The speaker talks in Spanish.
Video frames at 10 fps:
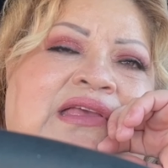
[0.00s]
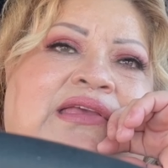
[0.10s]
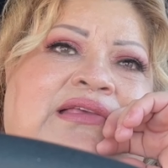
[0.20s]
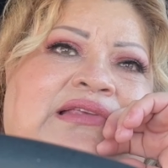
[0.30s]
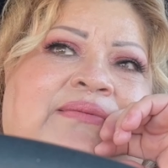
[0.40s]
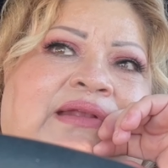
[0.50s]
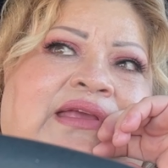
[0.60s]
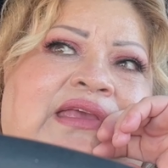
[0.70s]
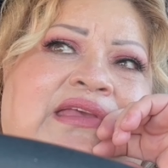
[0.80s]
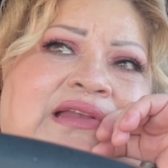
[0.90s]
Y saber
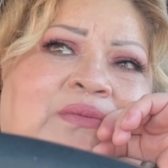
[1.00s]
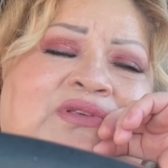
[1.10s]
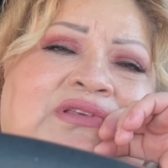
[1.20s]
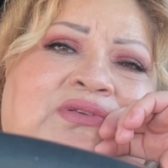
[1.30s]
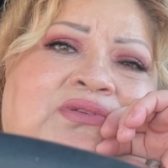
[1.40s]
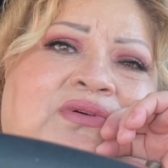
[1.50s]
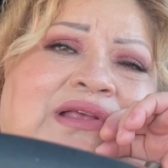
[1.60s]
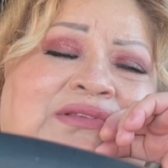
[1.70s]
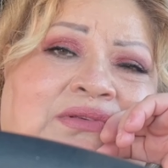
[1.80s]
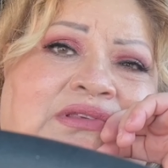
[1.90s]
que llenamos esos
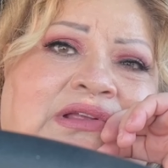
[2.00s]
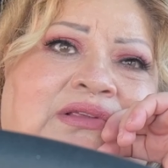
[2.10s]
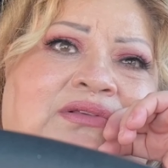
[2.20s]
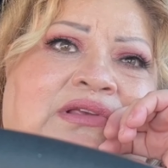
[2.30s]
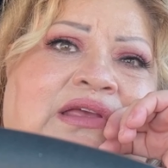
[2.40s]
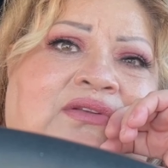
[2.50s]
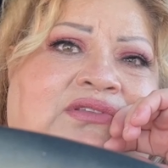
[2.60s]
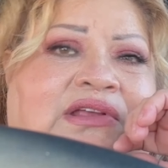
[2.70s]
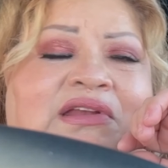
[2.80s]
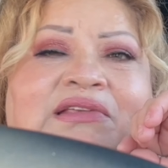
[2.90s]
corazoncitos que
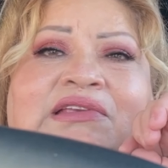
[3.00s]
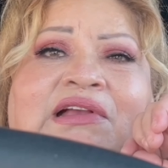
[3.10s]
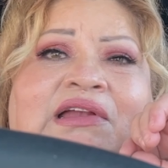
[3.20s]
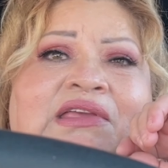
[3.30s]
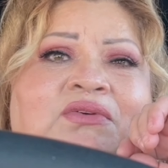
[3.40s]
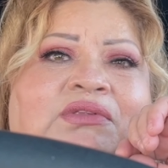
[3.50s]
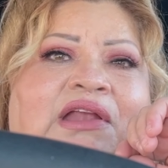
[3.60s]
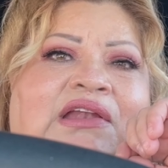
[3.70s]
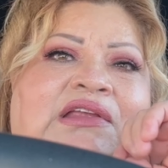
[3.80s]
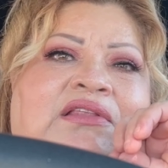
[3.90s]
nos tienen ese cariño
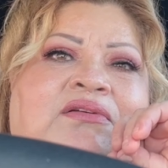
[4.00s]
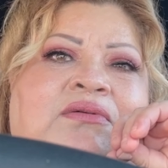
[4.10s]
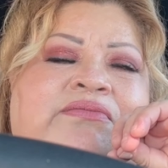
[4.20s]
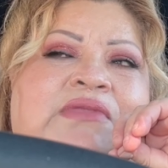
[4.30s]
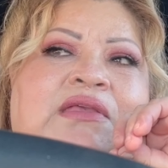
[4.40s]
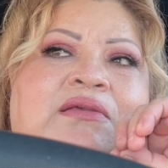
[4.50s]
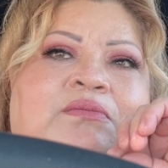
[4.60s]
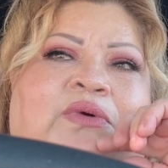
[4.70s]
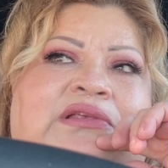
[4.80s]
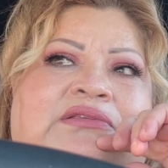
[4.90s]
tan lindo,
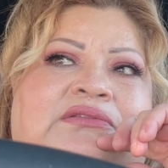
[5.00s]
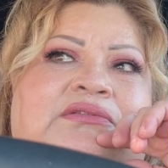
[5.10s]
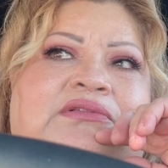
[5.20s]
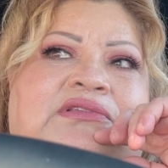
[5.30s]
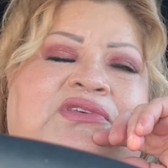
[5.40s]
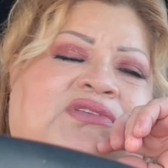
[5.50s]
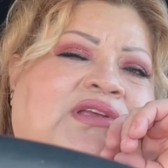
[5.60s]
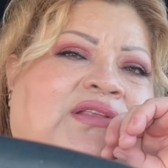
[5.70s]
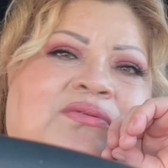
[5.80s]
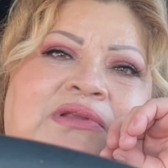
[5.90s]
pues yo
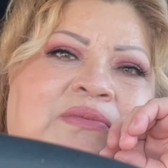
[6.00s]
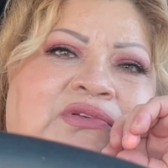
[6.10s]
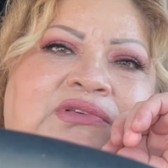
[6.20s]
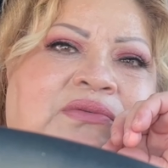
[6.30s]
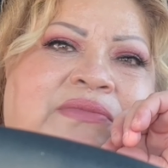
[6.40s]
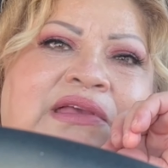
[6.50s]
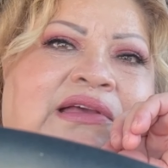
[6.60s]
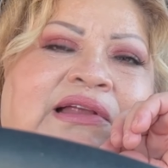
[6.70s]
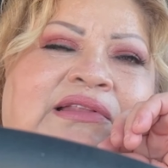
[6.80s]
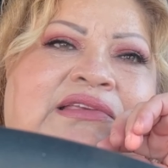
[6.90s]
siento una emoción bien
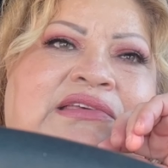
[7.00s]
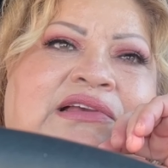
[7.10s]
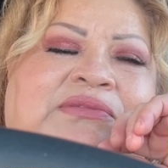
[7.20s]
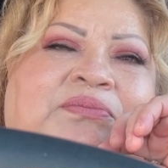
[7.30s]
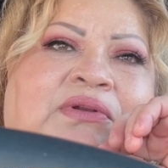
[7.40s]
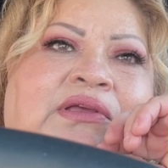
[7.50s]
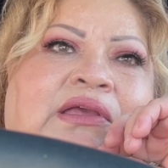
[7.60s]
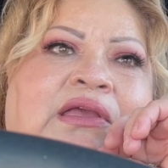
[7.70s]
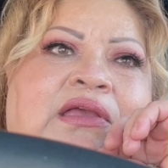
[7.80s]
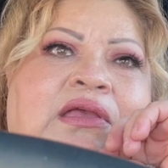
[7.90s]
grande, chicas,
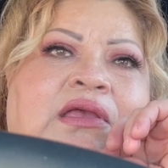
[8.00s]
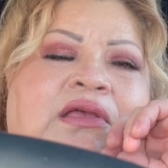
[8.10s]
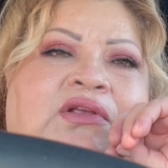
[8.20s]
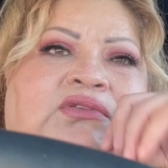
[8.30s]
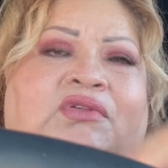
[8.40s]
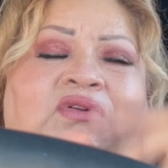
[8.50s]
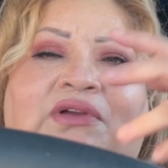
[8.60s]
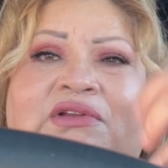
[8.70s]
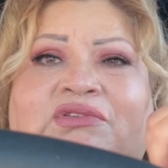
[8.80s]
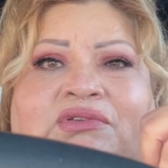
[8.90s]
porque todo lo
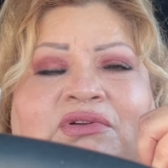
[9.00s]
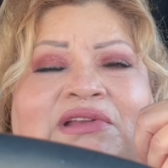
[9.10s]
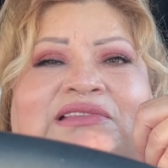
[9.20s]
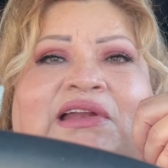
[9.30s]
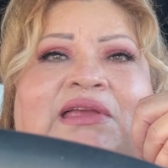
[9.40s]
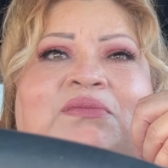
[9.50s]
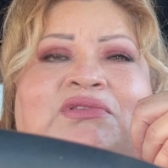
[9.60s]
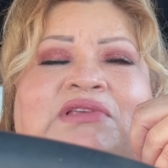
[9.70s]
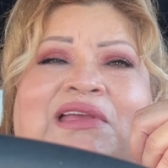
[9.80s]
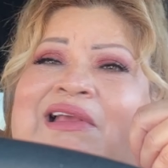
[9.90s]
que nosotros les
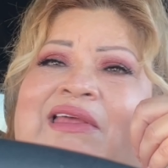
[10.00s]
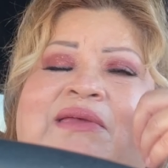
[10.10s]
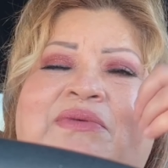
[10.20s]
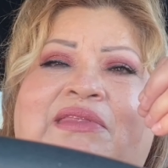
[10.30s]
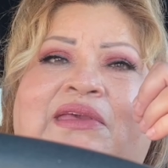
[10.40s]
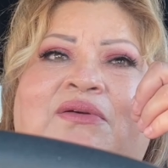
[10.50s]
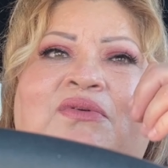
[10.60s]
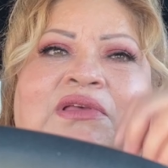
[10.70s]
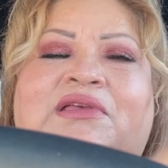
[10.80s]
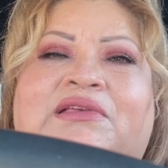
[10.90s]
traemos en cada video,
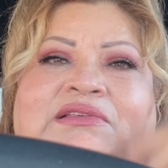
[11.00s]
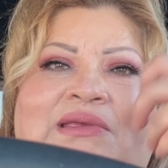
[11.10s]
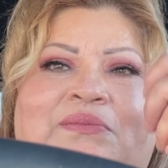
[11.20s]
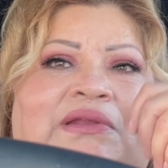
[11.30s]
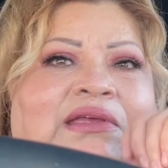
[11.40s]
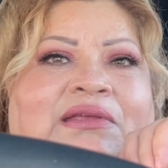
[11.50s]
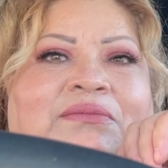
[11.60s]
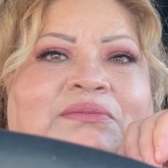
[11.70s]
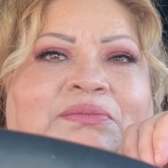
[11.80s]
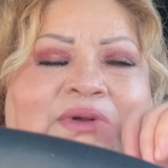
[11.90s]
siempre
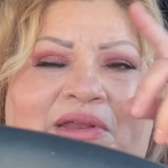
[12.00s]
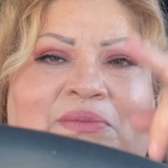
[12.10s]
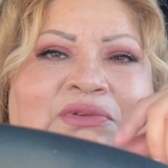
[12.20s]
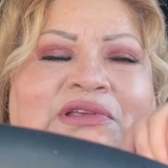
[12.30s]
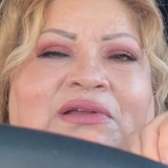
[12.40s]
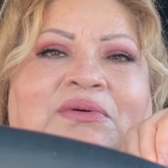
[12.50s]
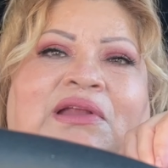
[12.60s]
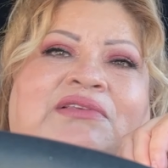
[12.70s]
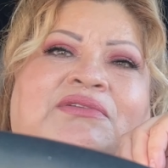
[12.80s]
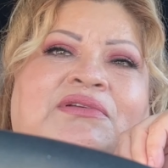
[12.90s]
ponemos el
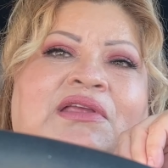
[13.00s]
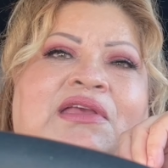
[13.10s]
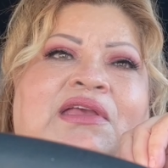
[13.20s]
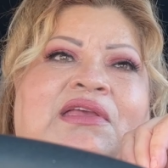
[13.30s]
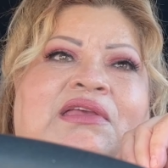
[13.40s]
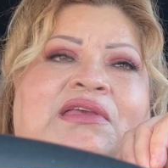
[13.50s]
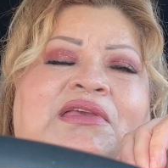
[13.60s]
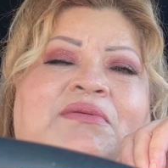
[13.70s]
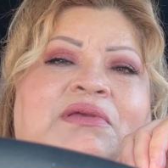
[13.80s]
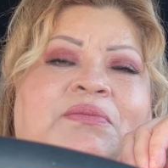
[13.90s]
corazón
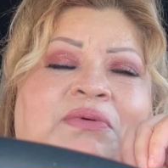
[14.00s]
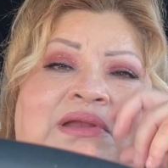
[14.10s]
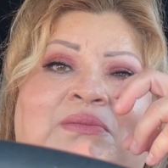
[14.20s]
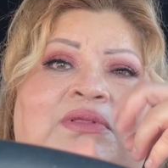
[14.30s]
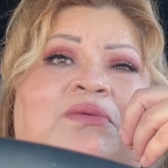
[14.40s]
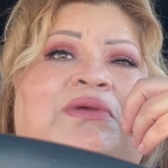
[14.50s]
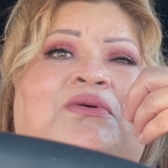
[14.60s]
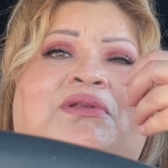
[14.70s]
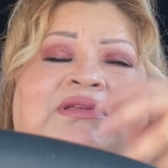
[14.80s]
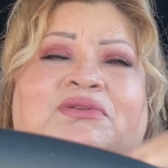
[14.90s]
y, ponemos lo
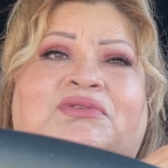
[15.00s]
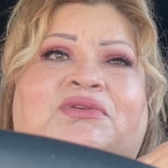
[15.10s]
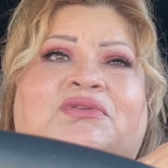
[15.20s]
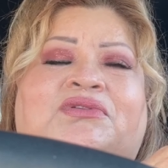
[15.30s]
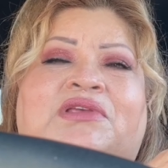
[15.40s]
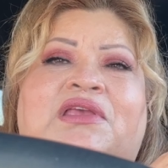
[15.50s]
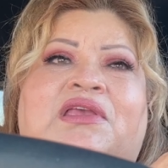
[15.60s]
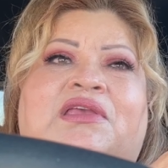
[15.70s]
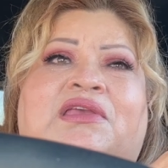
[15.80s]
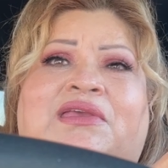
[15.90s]
mejor de nosotros.
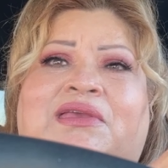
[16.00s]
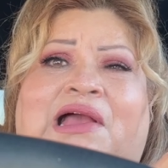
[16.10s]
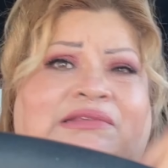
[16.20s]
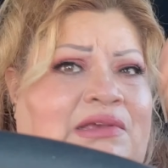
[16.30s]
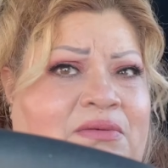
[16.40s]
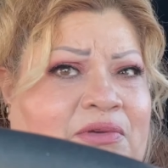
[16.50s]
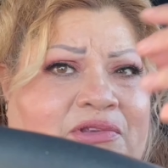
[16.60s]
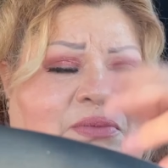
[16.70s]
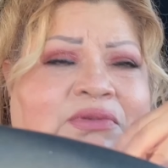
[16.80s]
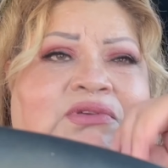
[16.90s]
Y así como
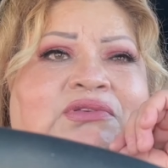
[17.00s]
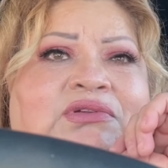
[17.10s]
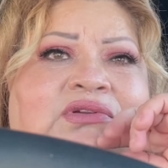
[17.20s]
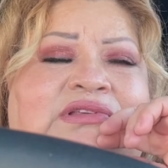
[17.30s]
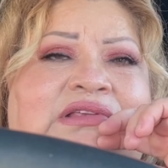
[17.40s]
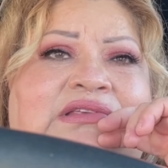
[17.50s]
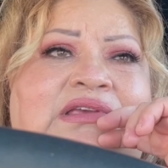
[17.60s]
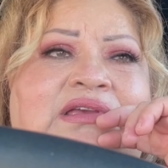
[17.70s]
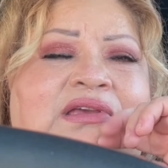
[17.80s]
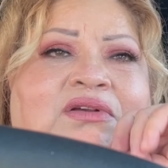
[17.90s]
somos nosotros,
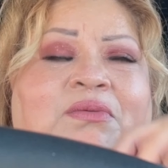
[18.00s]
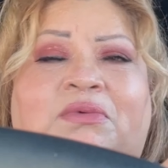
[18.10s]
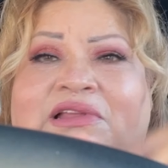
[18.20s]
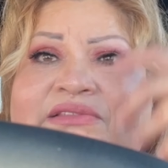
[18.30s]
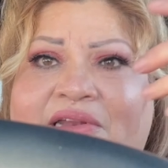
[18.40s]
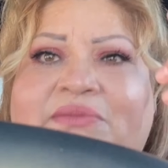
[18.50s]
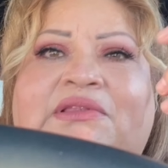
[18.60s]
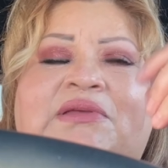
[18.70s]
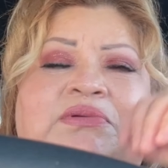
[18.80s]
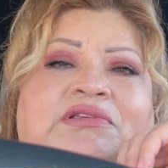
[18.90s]
así como les
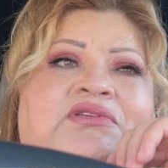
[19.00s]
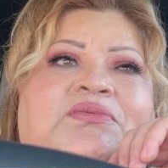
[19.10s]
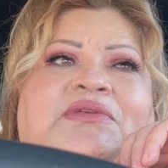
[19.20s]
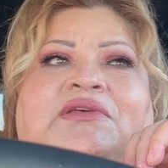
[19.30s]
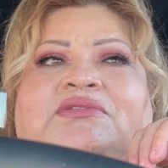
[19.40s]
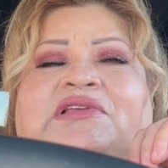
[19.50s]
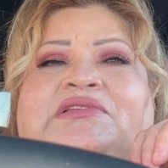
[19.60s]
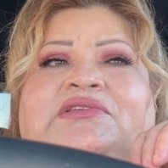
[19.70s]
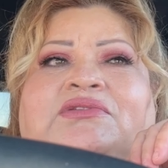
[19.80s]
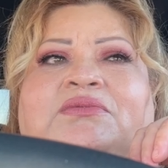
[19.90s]
transmitimos en los videos,
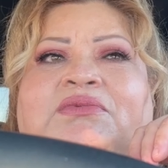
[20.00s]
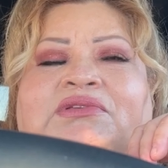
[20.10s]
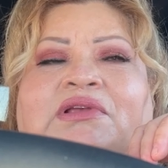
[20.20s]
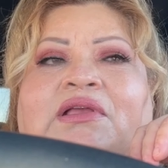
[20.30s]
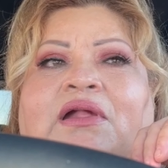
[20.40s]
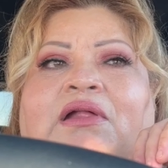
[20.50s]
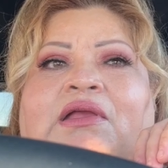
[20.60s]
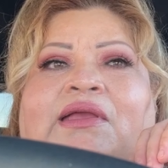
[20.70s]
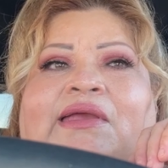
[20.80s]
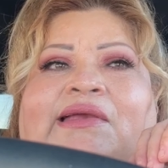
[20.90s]
así somos.
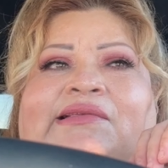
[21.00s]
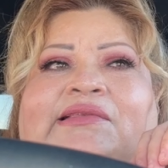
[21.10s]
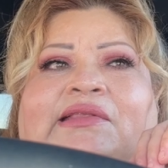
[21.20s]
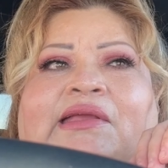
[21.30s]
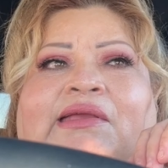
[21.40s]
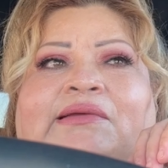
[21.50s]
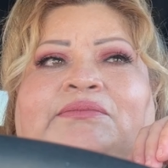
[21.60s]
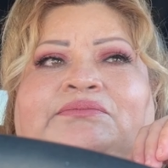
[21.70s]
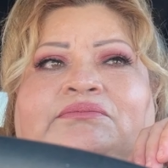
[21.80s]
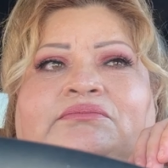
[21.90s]
Este,
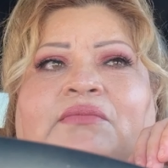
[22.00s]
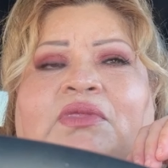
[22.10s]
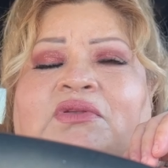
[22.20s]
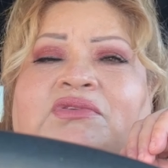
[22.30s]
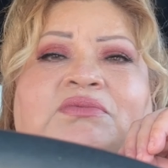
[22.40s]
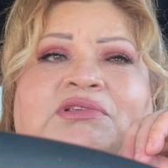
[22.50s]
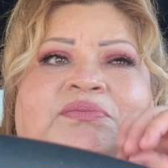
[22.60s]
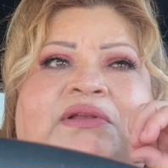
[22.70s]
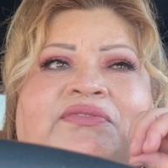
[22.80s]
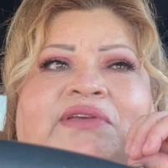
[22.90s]
no somos
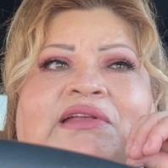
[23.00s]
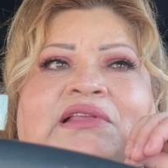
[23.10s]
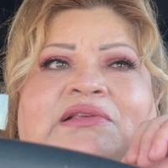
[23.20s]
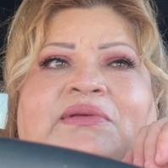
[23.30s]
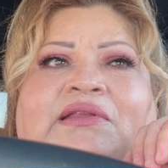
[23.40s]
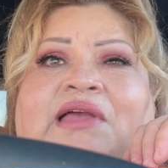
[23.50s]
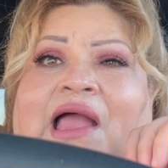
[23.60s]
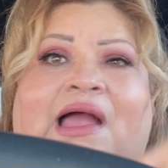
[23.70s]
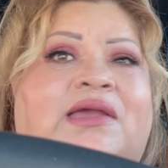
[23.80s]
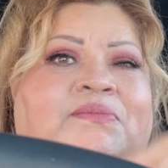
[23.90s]
perfectas, ¿verdad? Hay